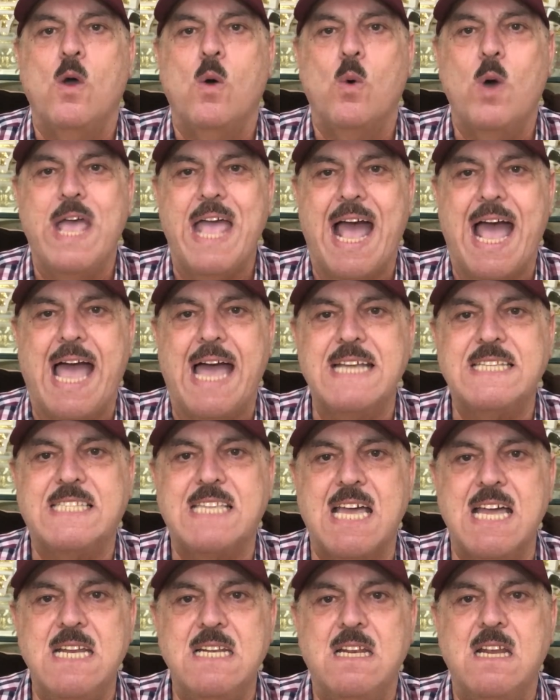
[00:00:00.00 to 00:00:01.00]
ويا
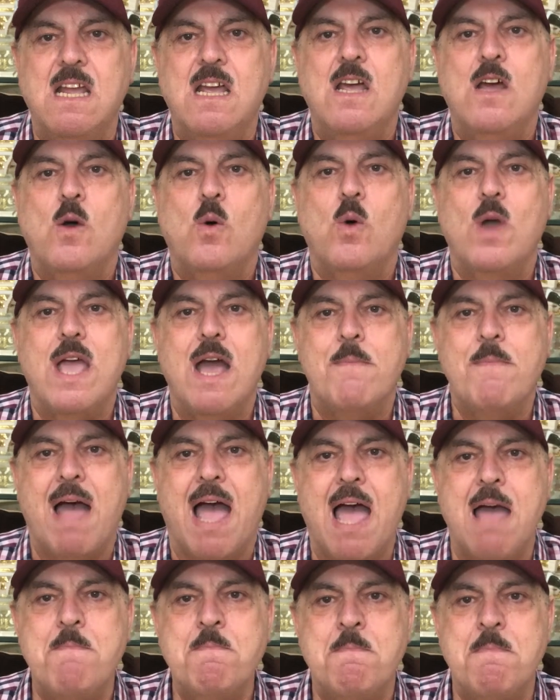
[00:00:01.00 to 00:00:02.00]
حسن ويا
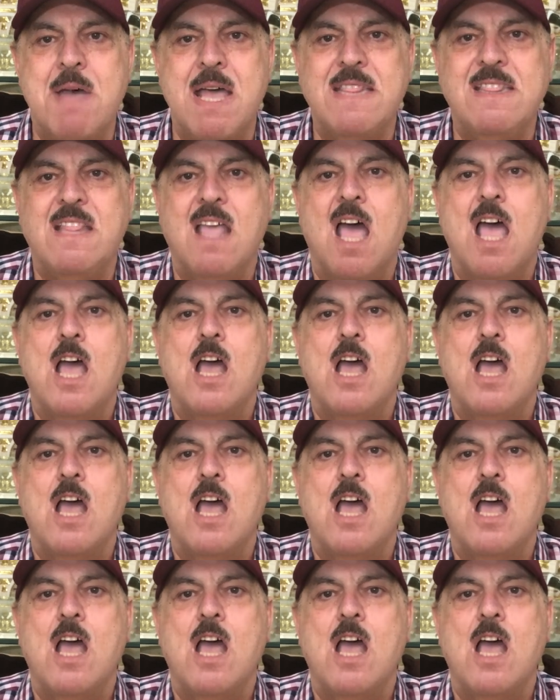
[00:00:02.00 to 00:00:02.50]
محمد